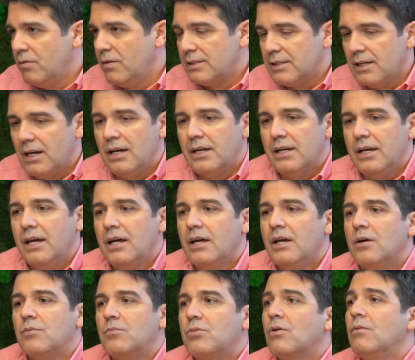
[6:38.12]
vesaire.
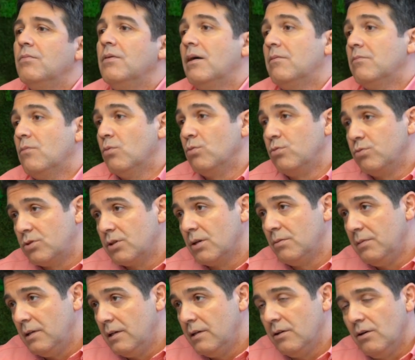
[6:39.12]
Problem
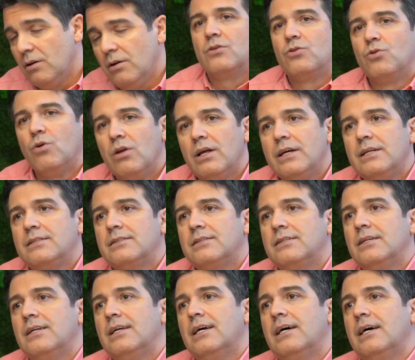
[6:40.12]
oluşabiliyor.
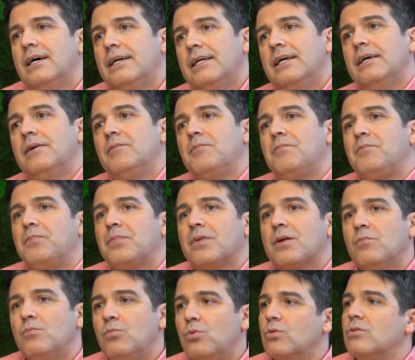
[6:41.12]
Dolayısıyla hani
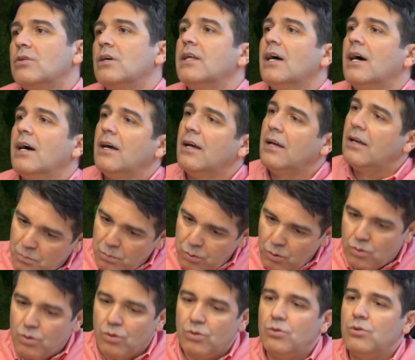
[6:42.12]
Burada da
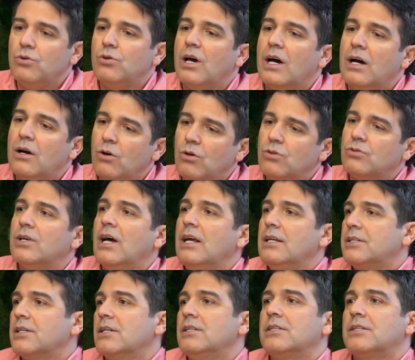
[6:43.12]
bu konuya
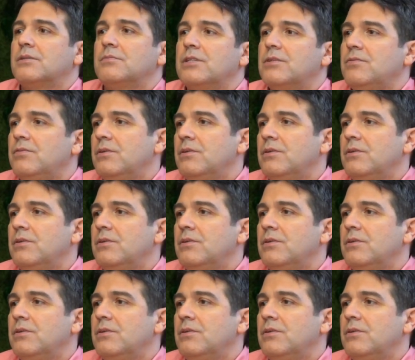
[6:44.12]
özel çalışmış